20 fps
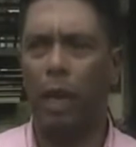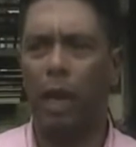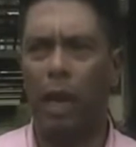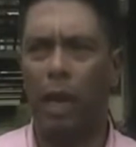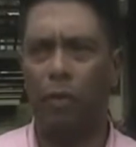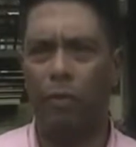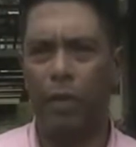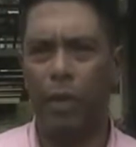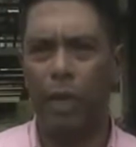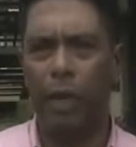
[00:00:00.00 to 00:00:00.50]
de
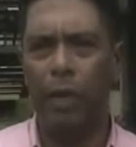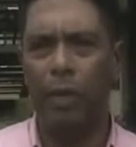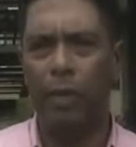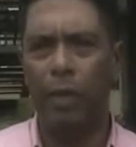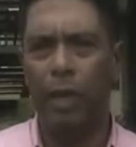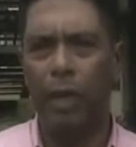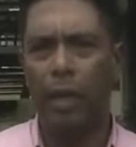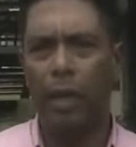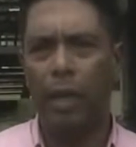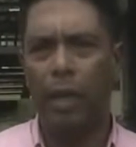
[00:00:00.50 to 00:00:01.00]
la feria,
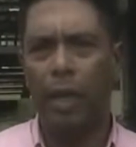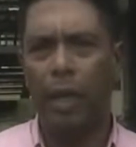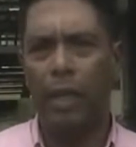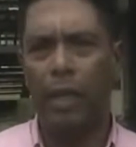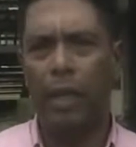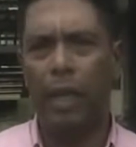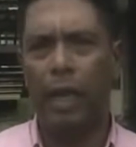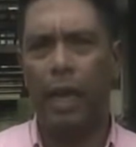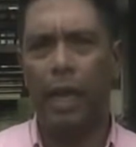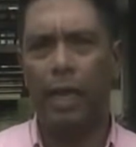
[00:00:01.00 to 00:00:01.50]

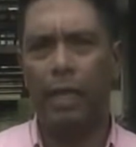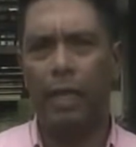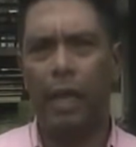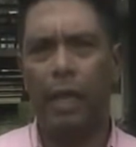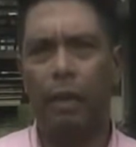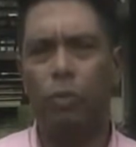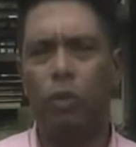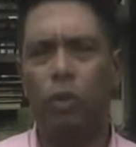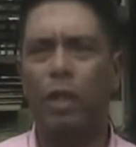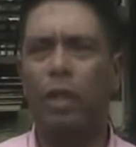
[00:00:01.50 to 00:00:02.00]
ya
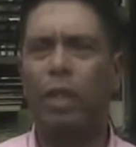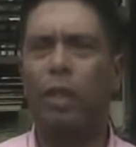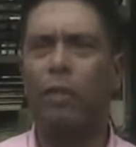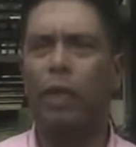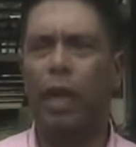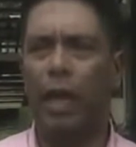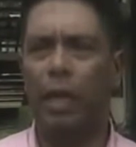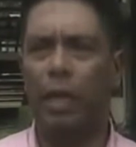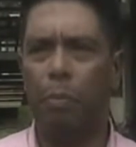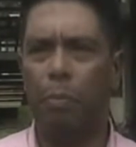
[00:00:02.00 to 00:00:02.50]
tenemos
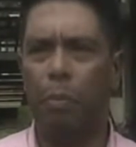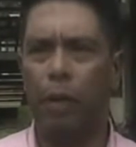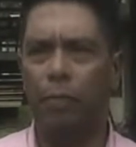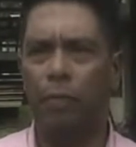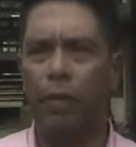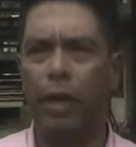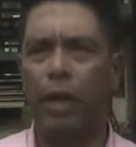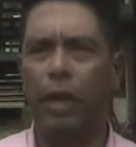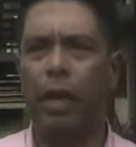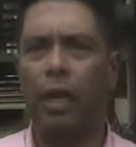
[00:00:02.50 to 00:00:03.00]
actividades de
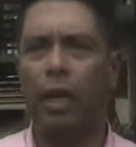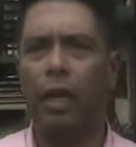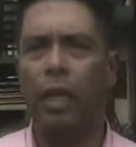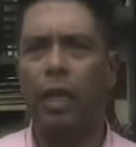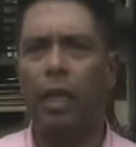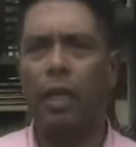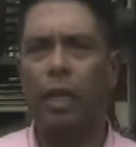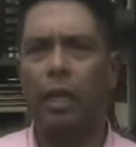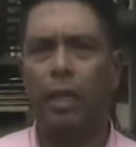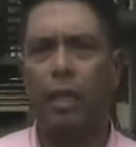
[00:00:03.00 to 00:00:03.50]
preferia,
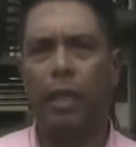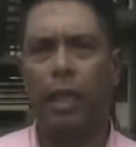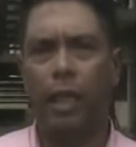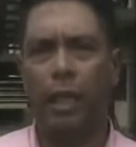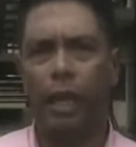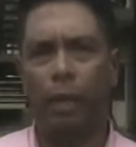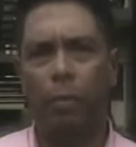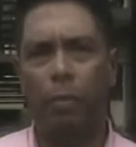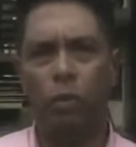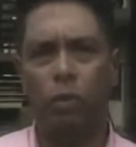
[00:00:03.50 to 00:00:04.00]

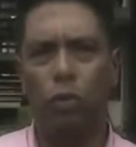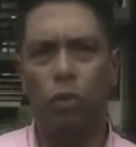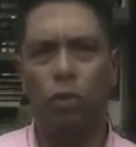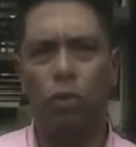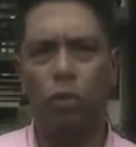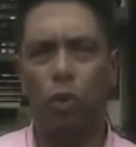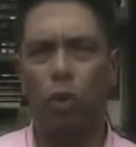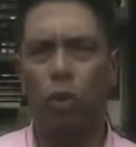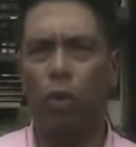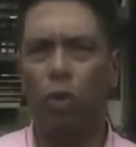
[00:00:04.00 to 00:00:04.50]
tenemos
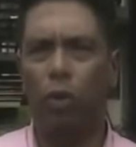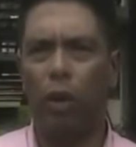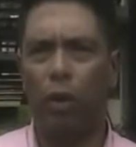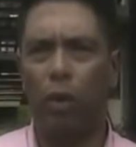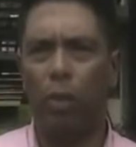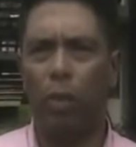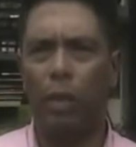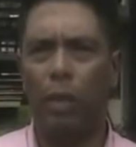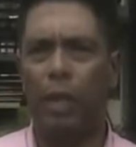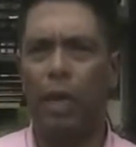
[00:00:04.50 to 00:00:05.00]
todo lo que
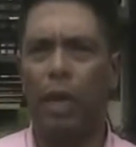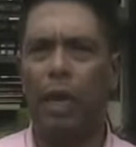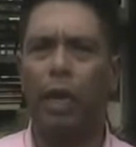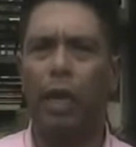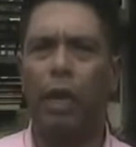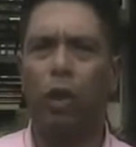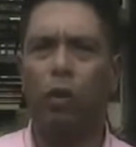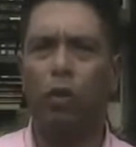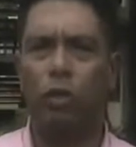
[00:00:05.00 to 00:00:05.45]
compete al reinado